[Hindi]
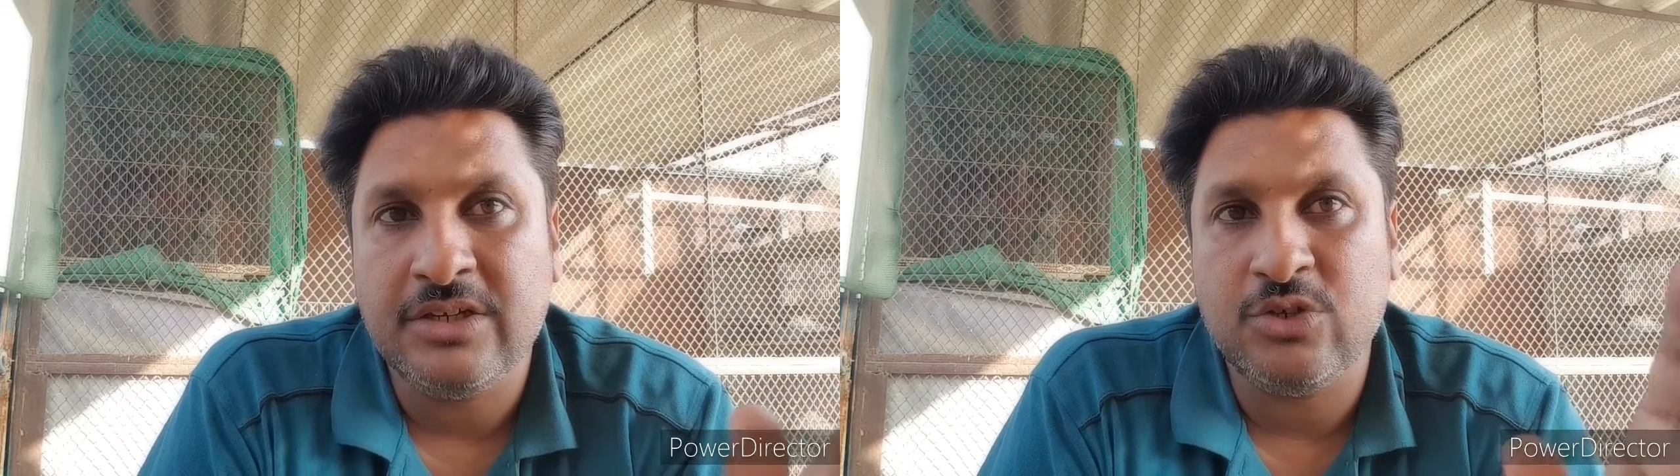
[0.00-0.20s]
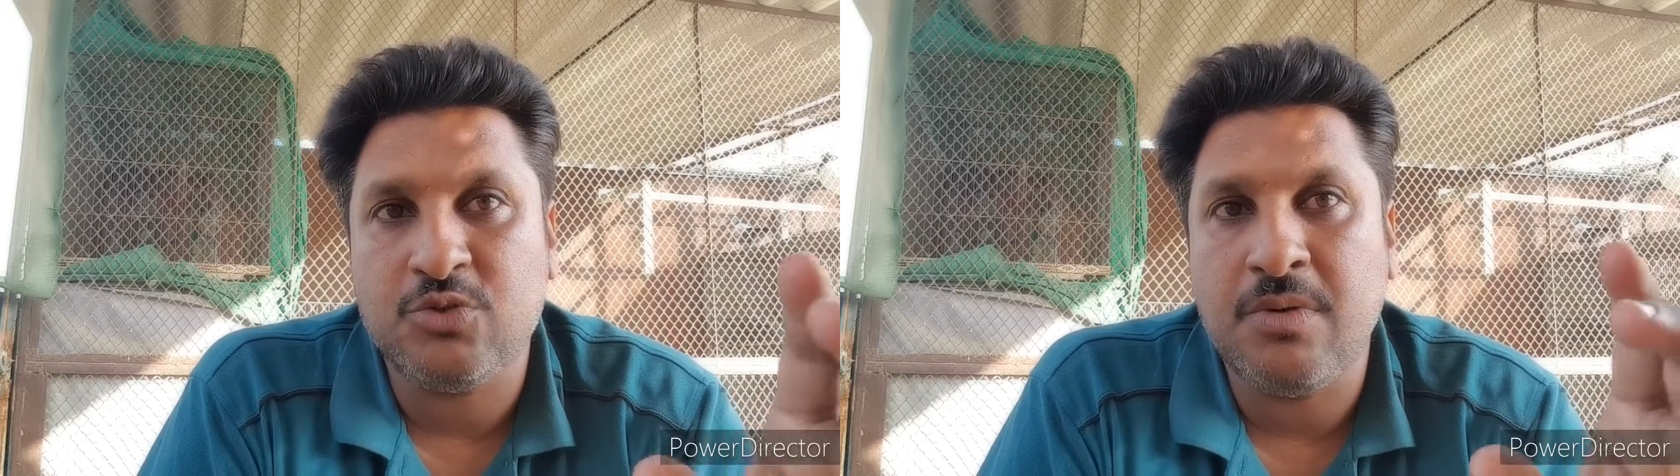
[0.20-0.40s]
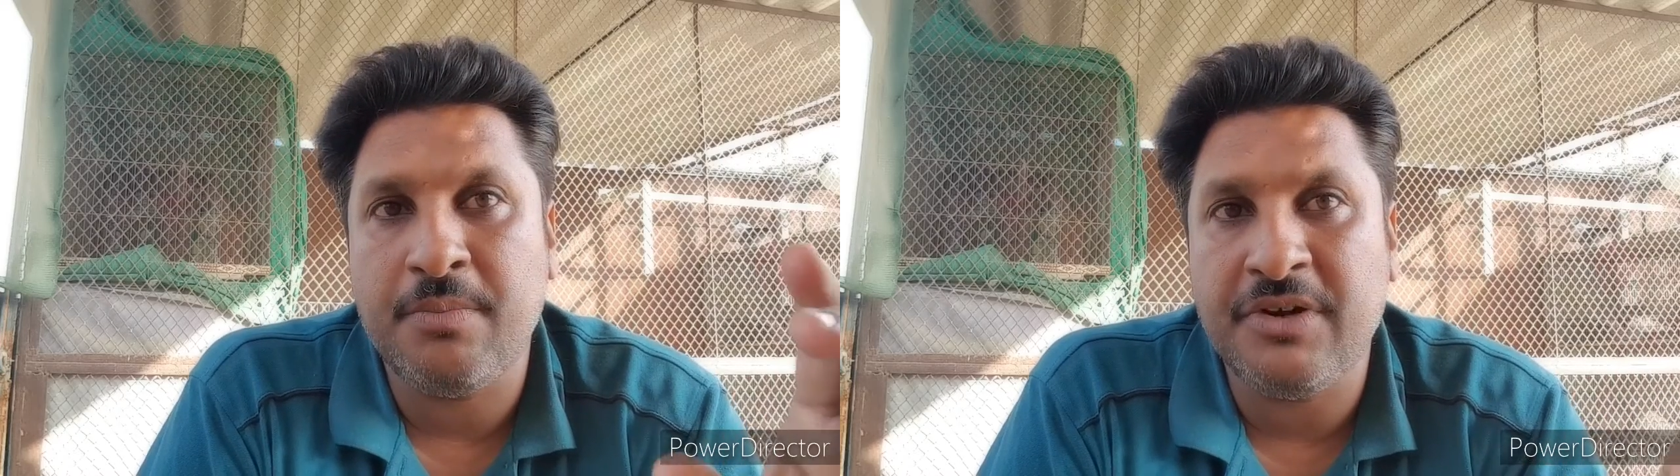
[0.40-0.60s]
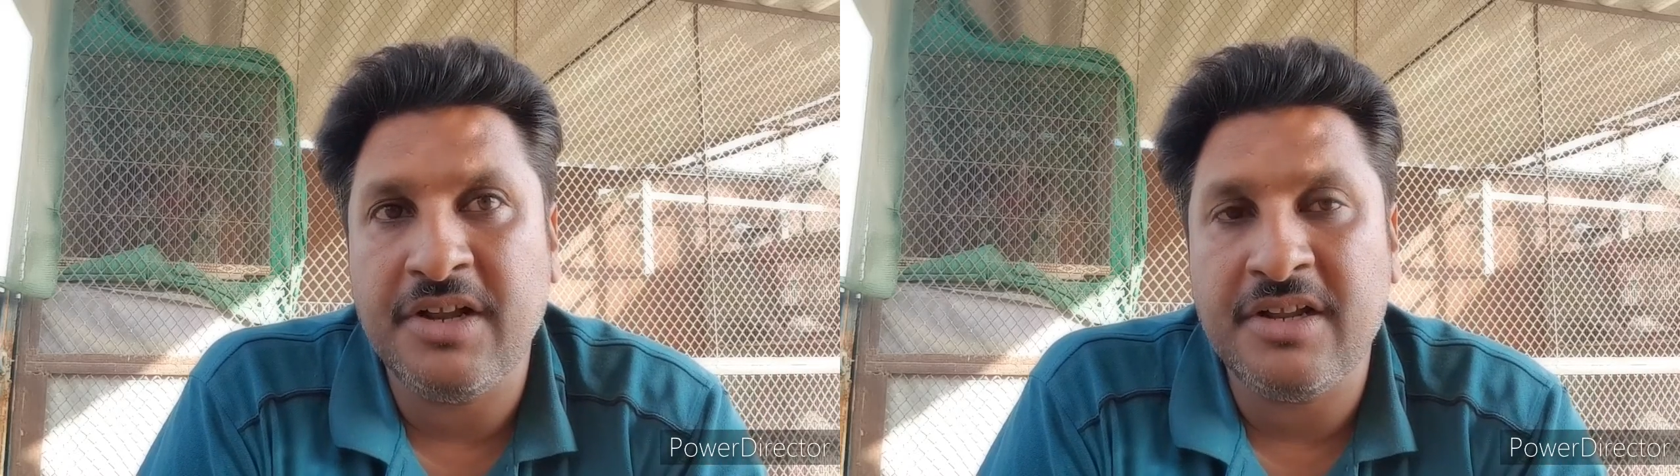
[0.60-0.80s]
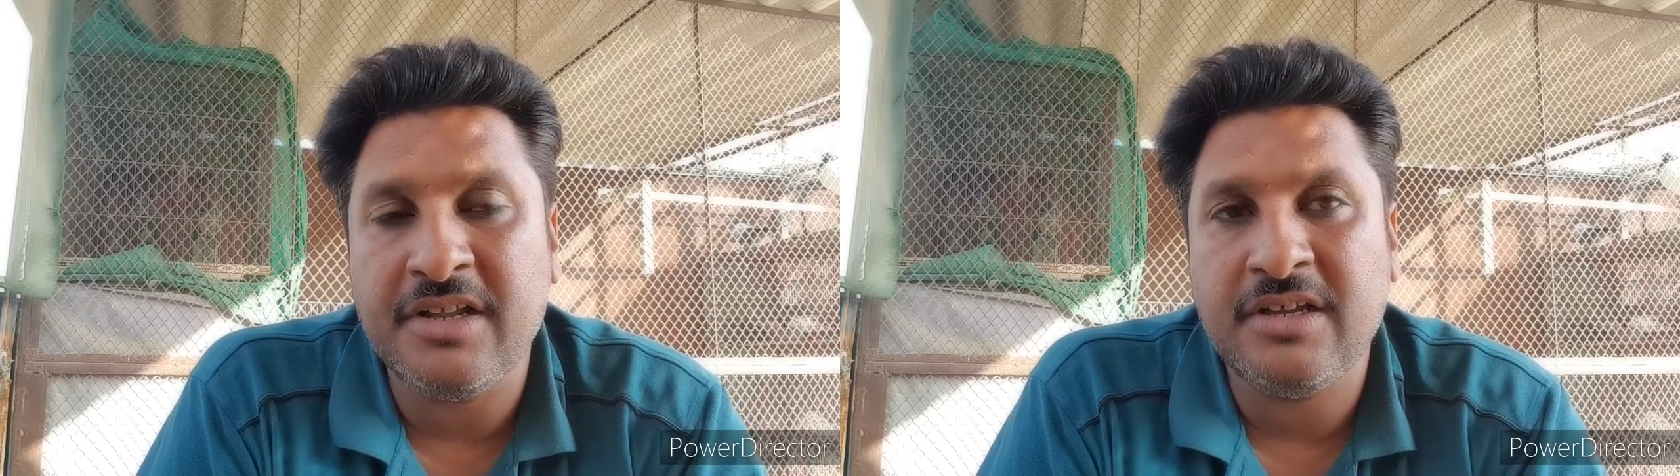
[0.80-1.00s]
कि उसमें
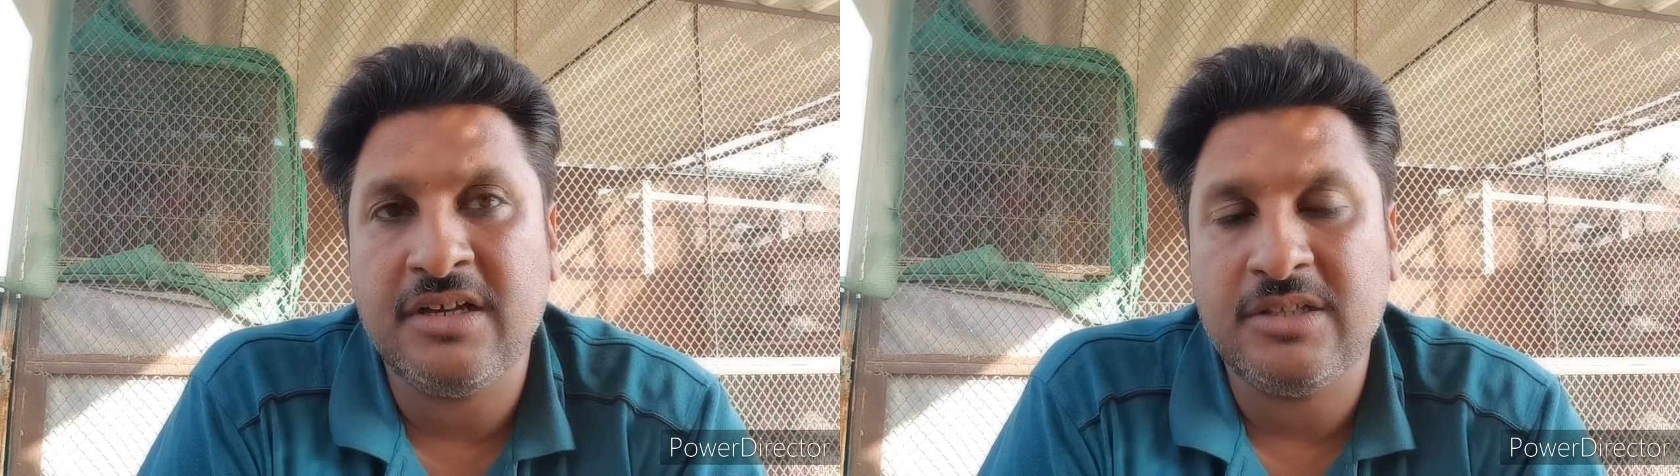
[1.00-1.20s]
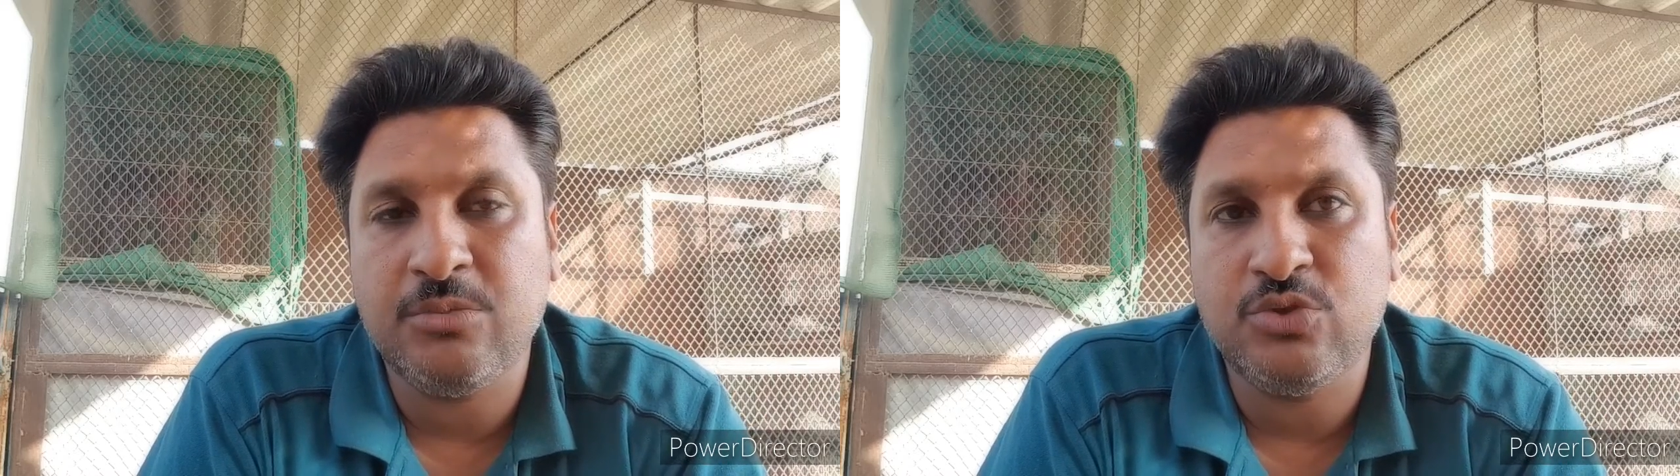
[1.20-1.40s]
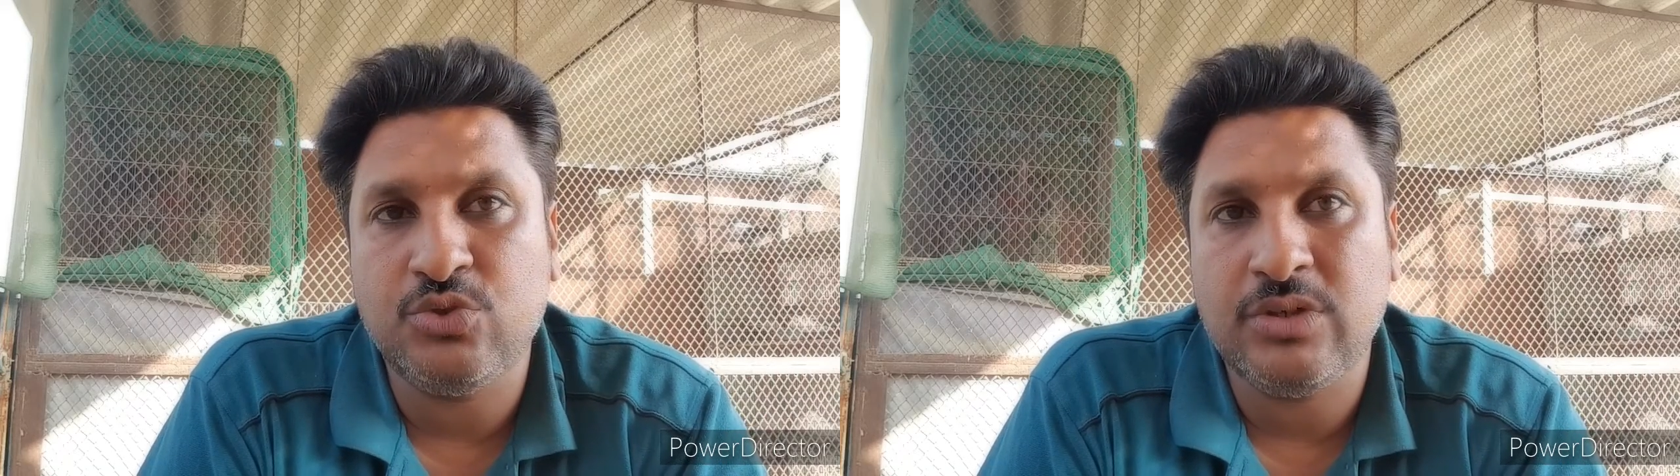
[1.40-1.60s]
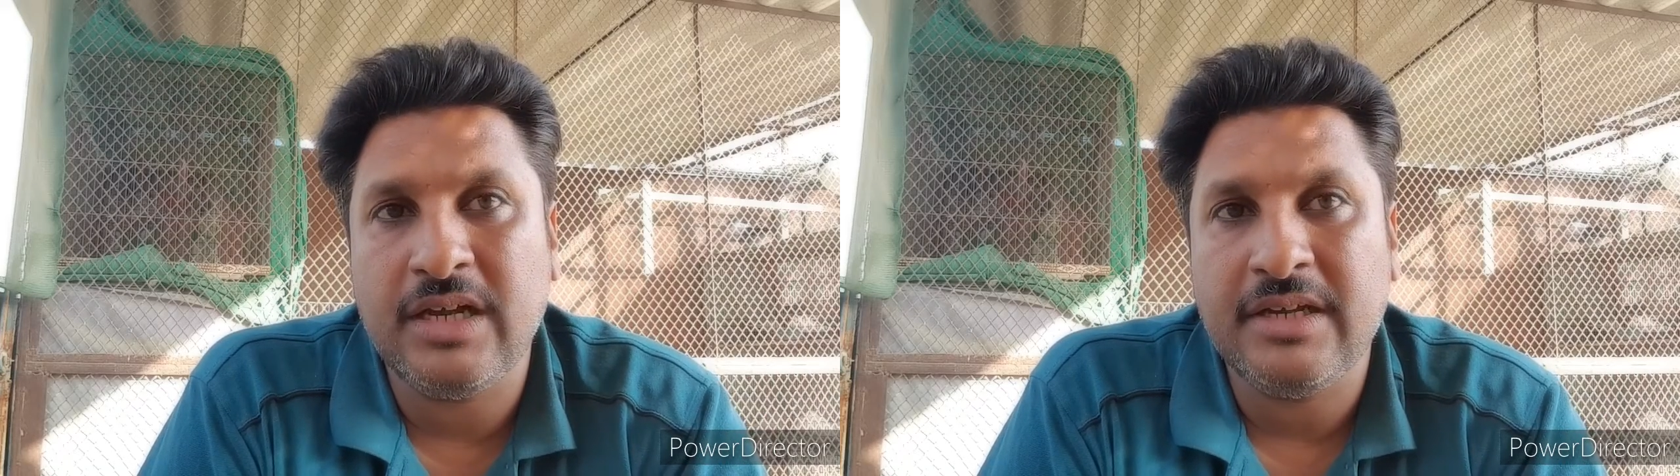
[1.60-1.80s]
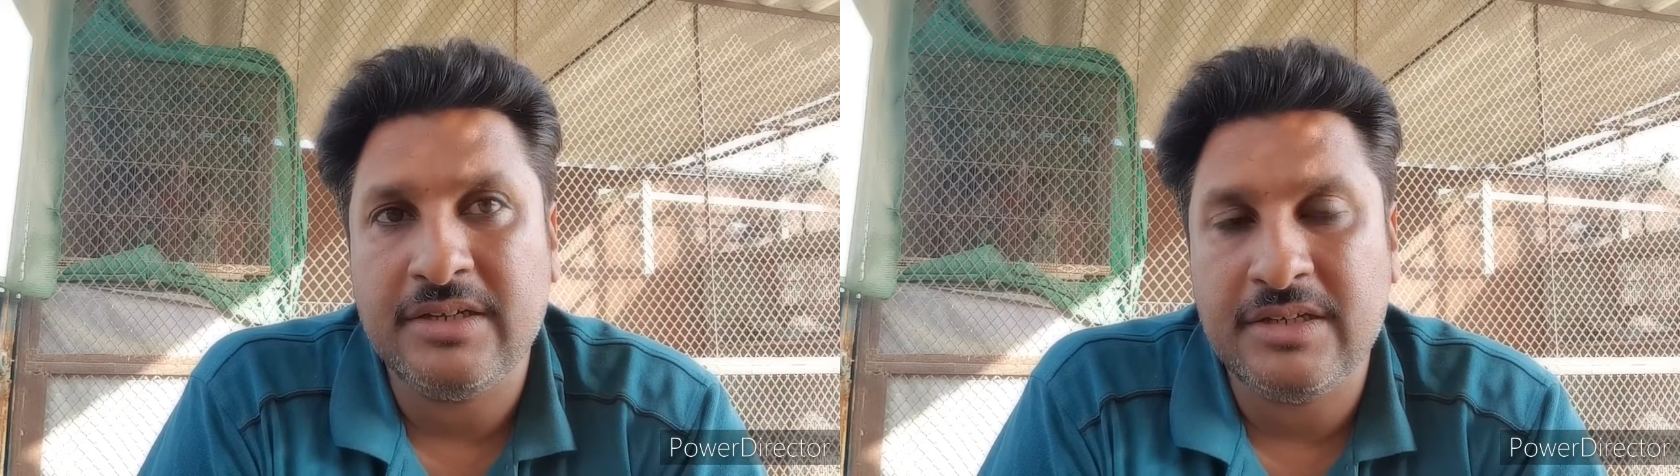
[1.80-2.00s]
ब्रिडर रिंग ख़त्म हो
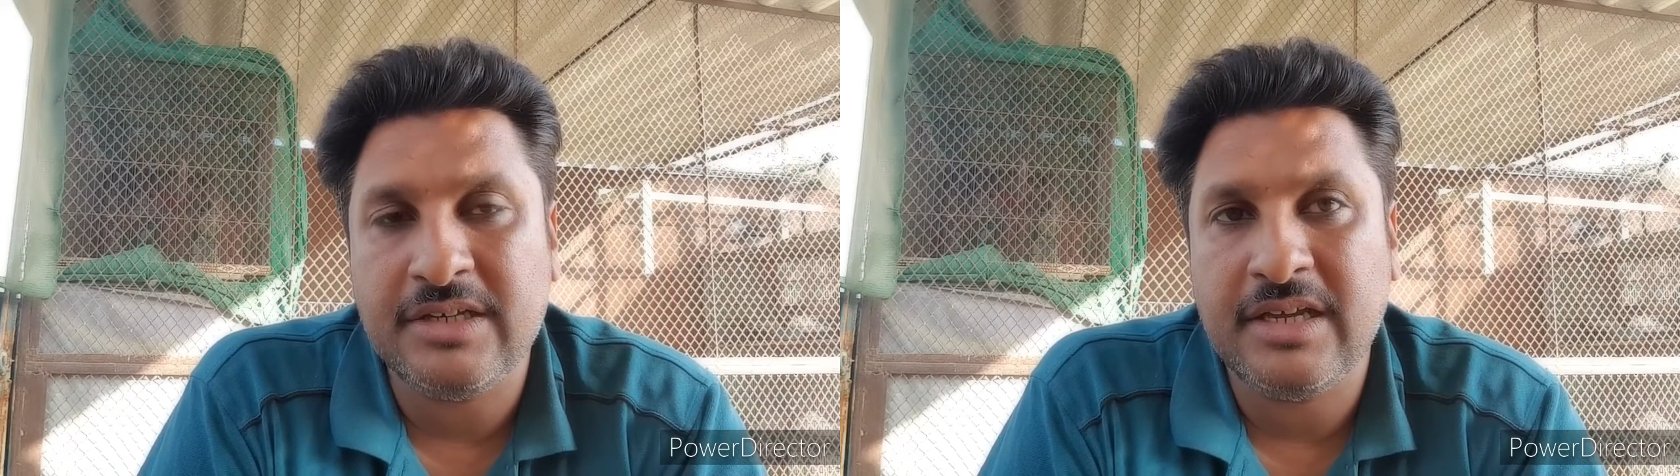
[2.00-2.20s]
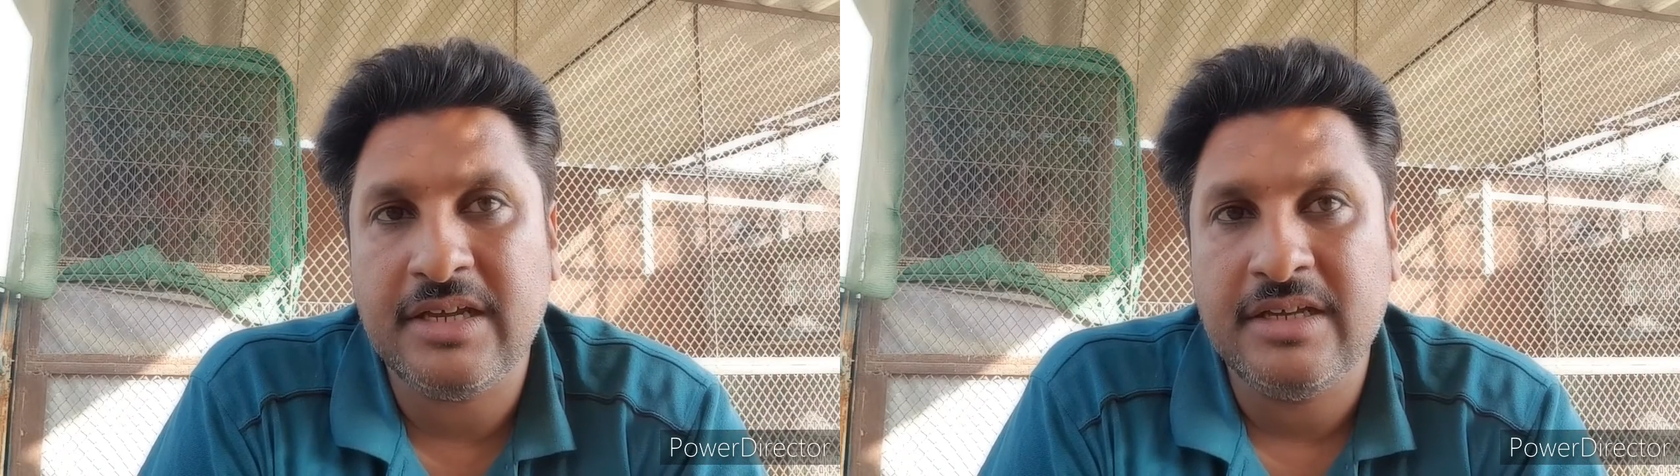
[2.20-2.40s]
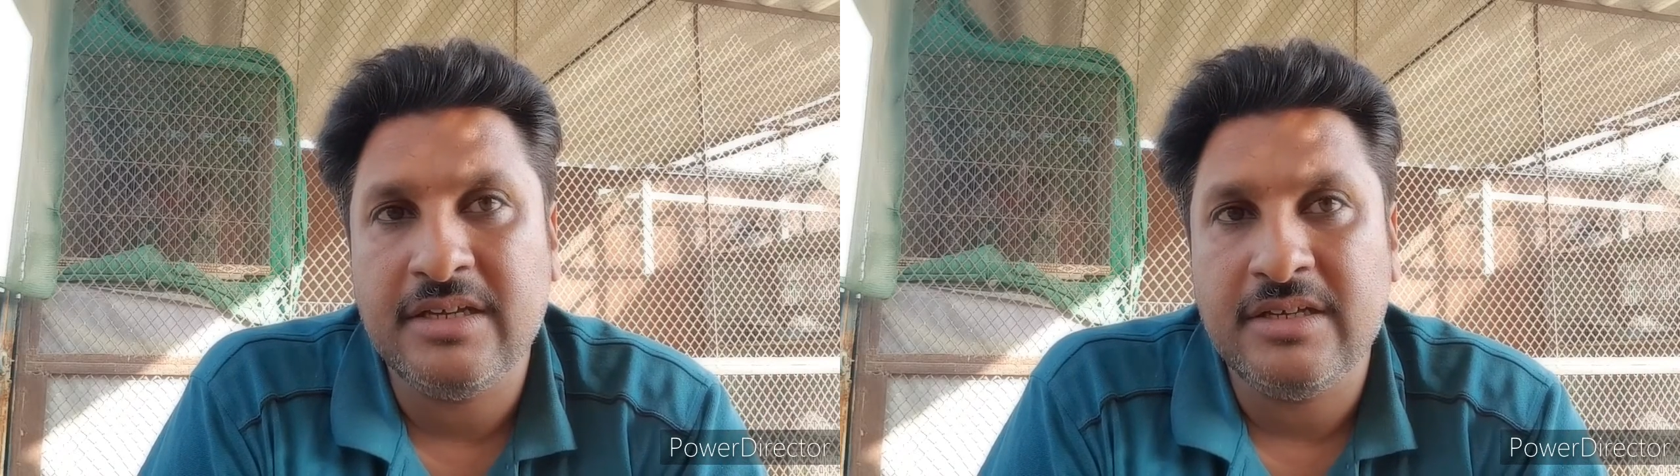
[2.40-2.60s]
चुका है ठीक है